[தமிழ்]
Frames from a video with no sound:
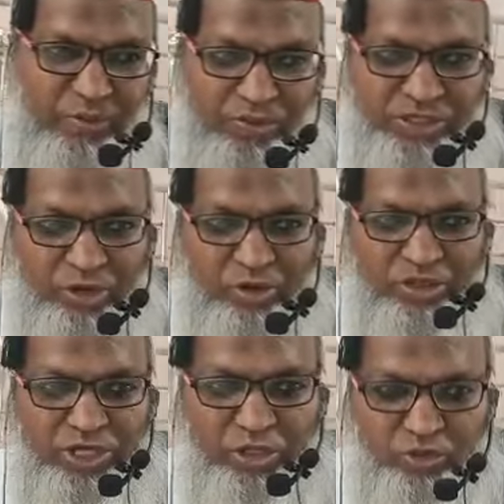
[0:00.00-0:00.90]
உன்
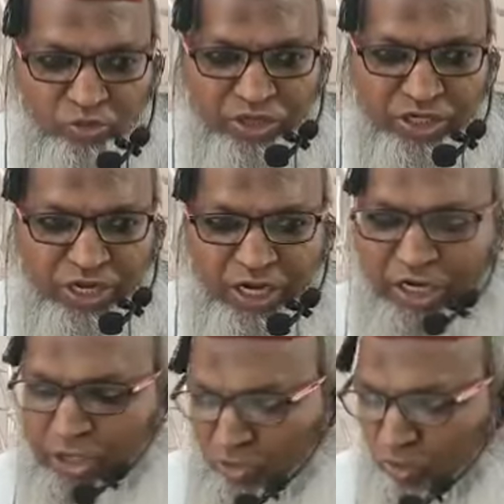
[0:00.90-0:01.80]
சகோதரி தூணுங்கிறாங்க
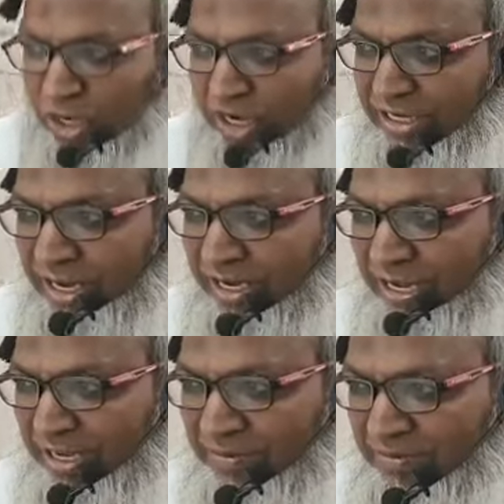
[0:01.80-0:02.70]
நீ தூணான்னு
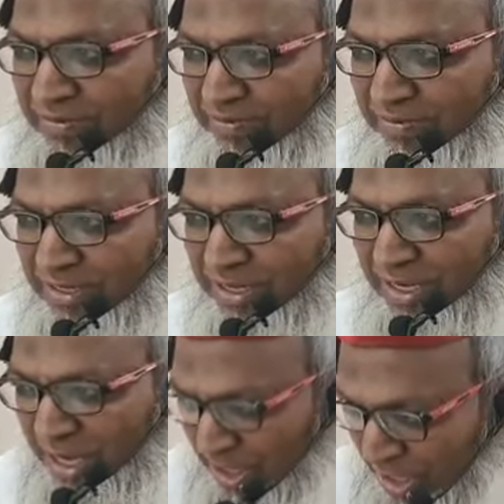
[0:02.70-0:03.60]
கேட்டார்
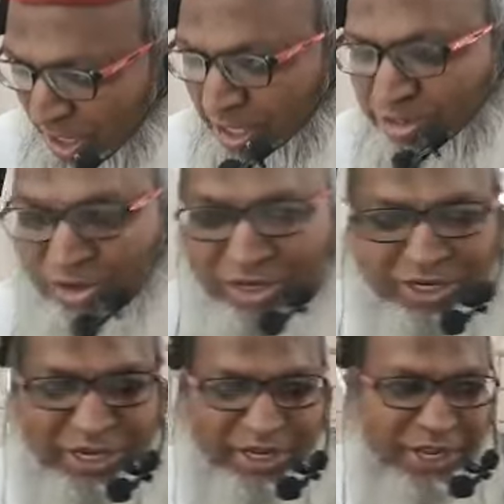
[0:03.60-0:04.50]
நான் இல்லைன்னு சொல்லிட்டேன்